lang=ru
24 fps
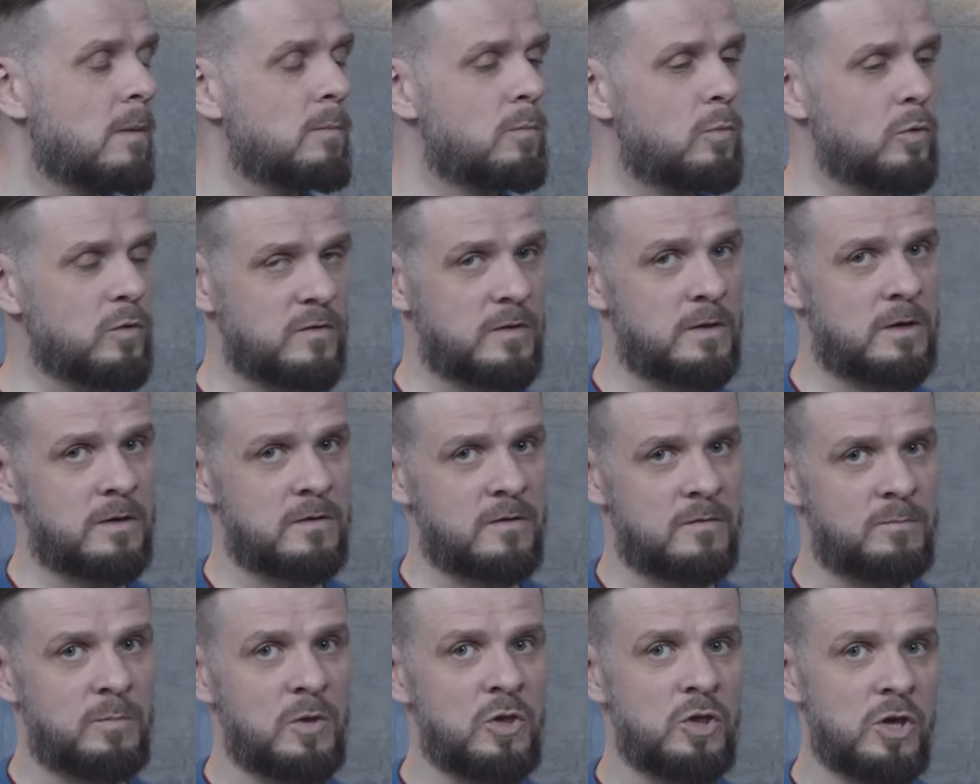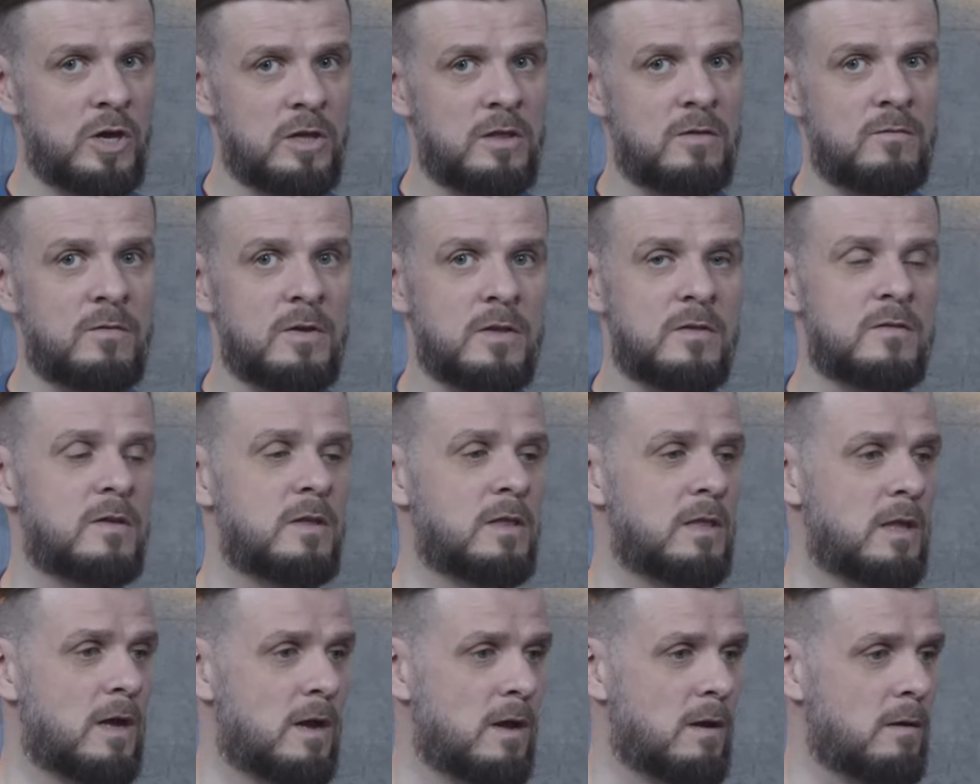Постер распечатывается
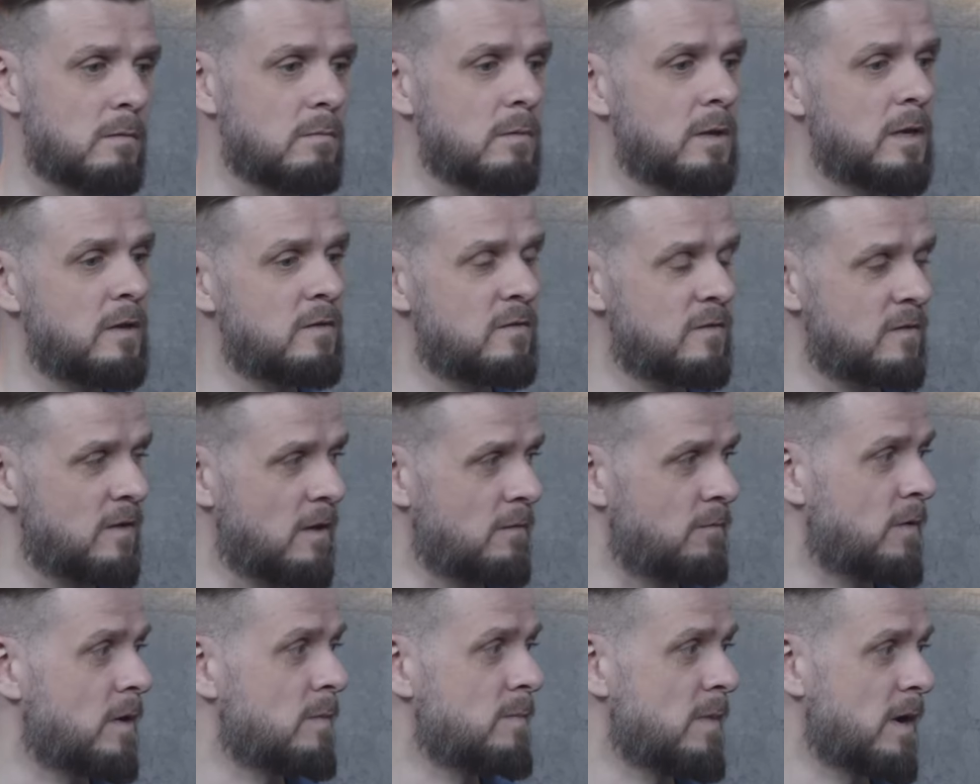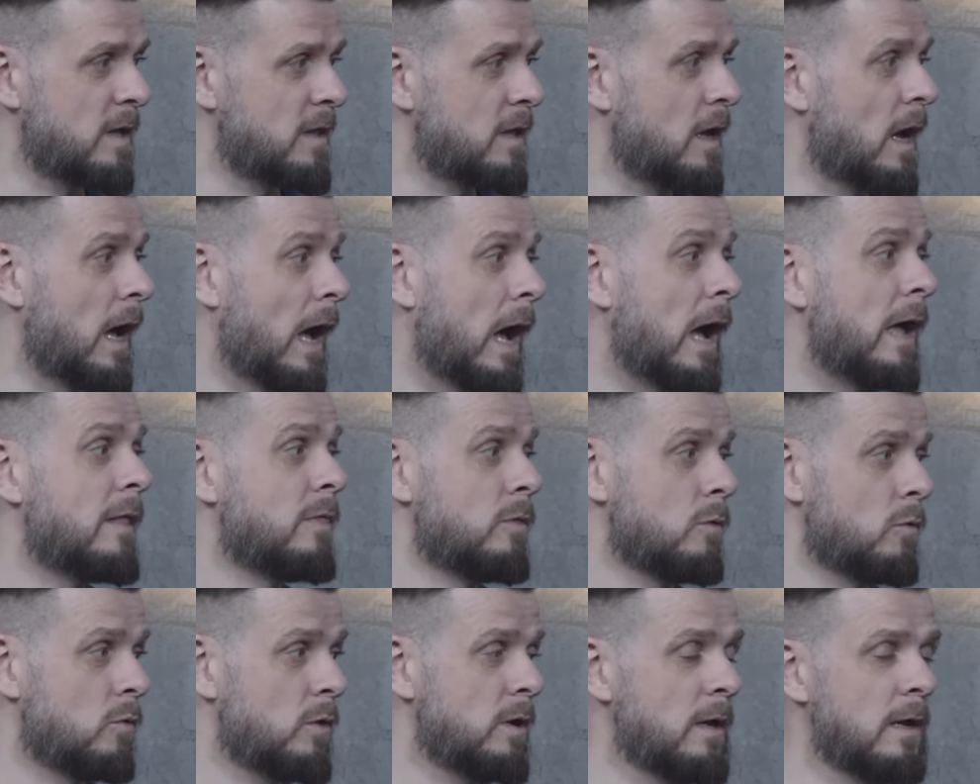на листе формата
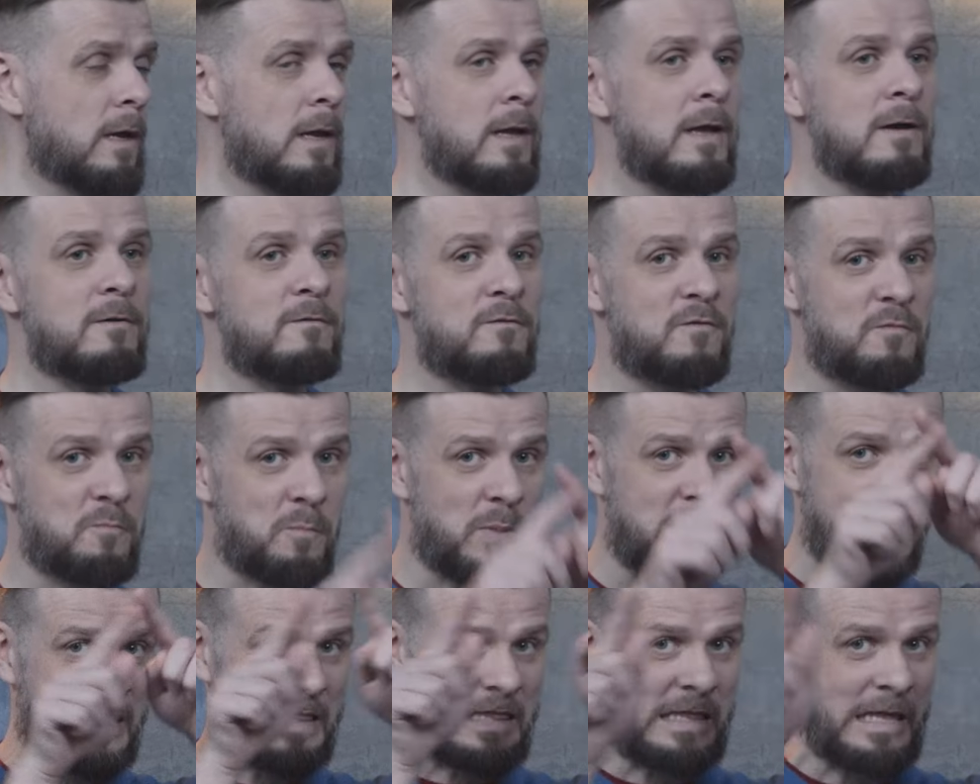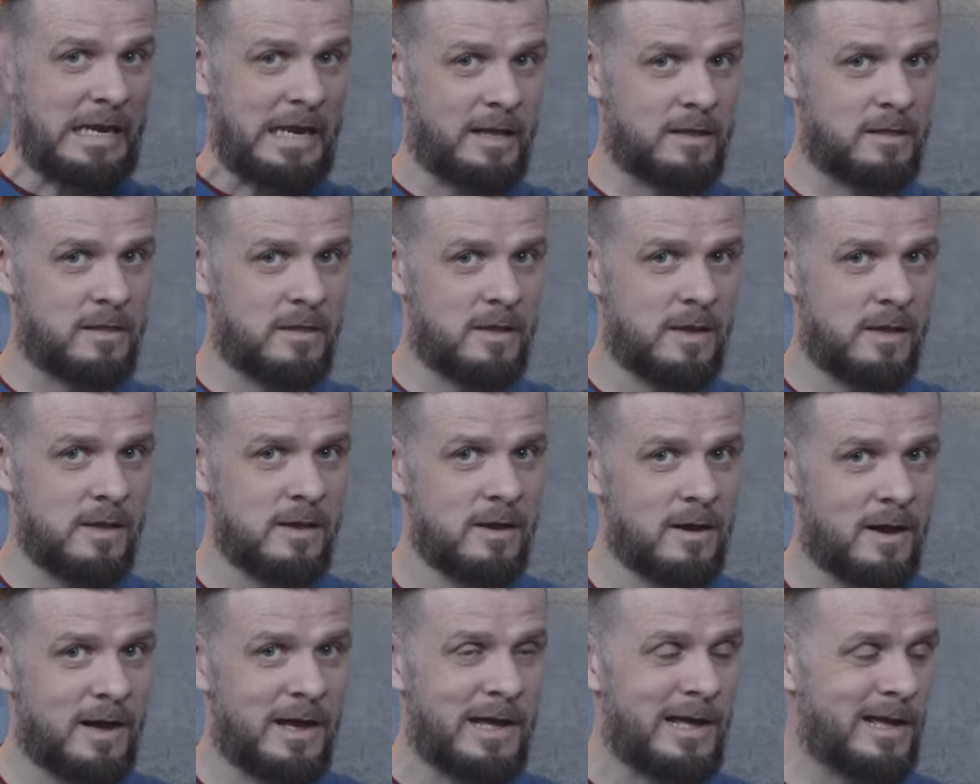А0 в
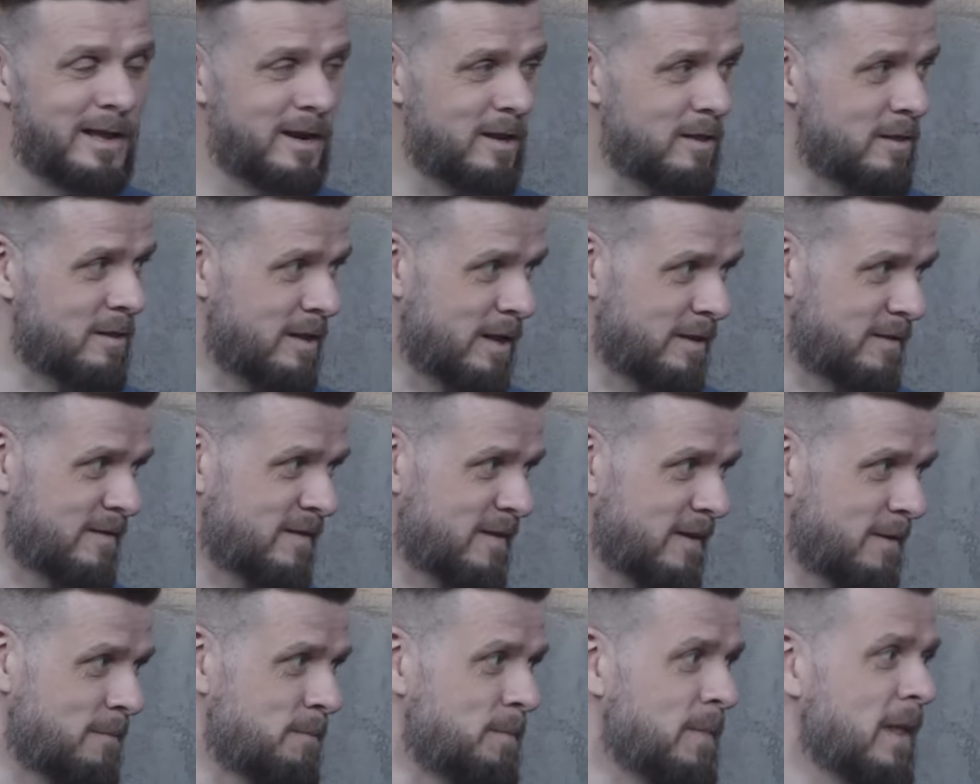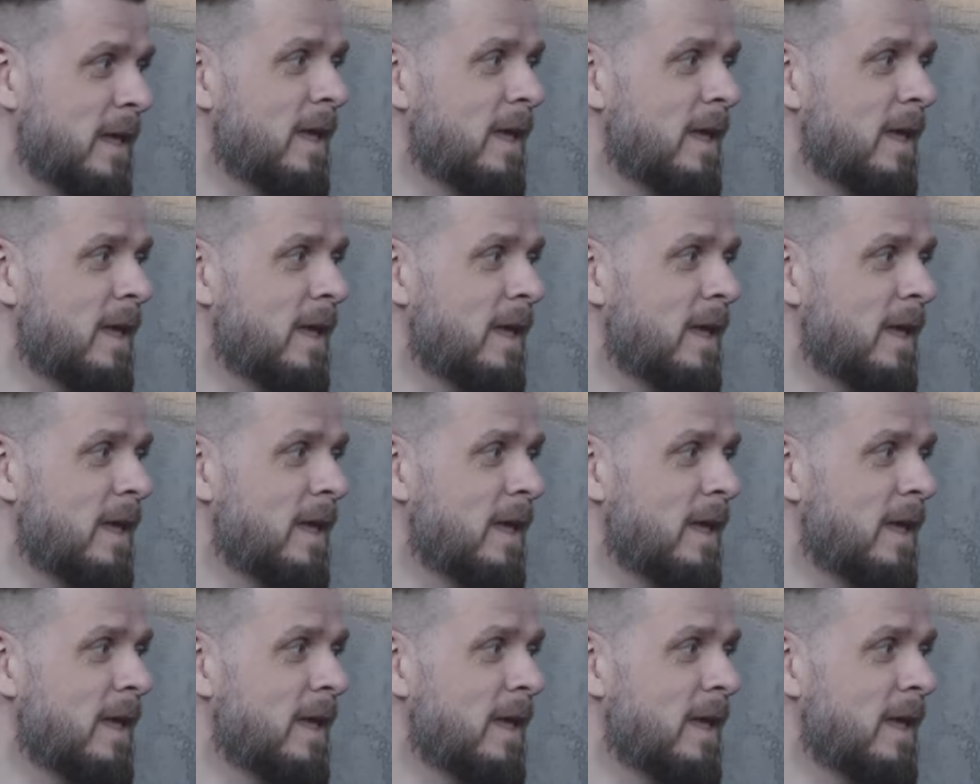портретной ориентации.